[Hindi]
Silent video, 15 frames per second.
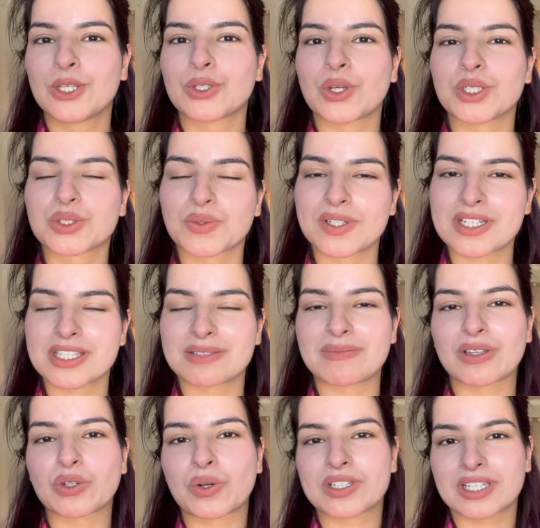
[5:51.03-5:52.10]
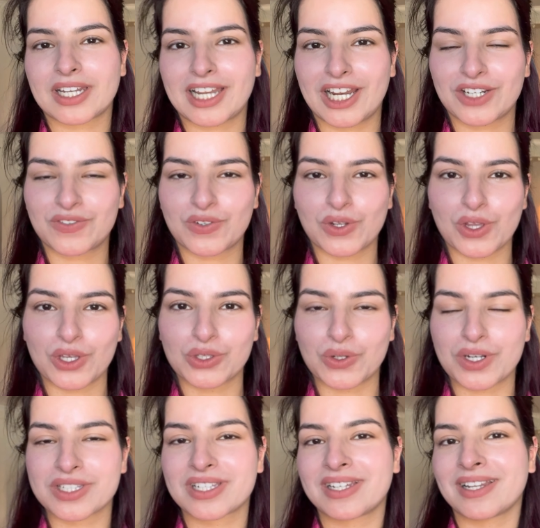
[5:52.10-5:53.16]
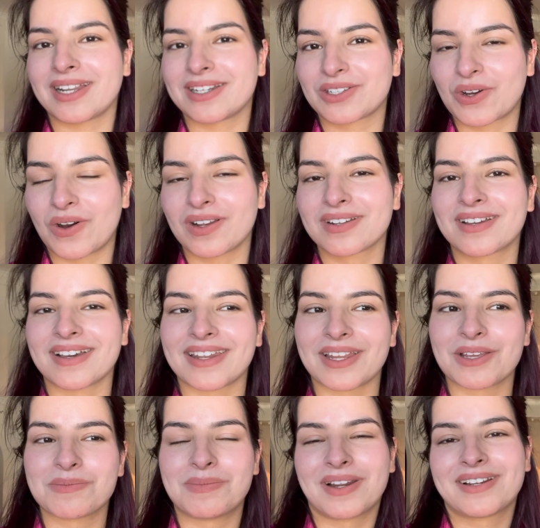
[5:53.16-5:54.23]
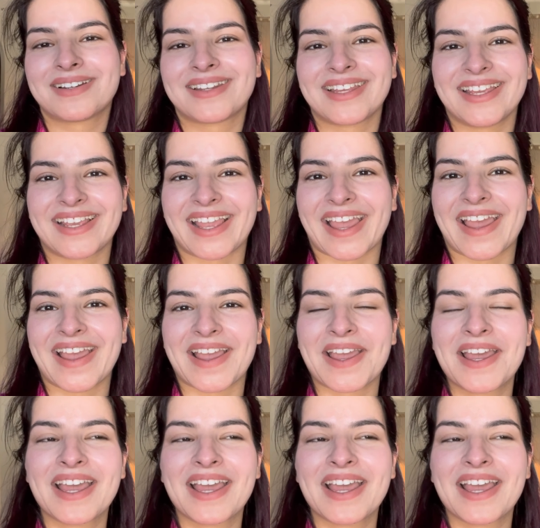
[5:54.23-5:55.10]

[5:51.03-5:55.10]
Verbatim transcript: तो इस वजह से मैं थोड़ा सा लेट फिर हुई थोड़ी सी लेट कॉल करी बट ठीक है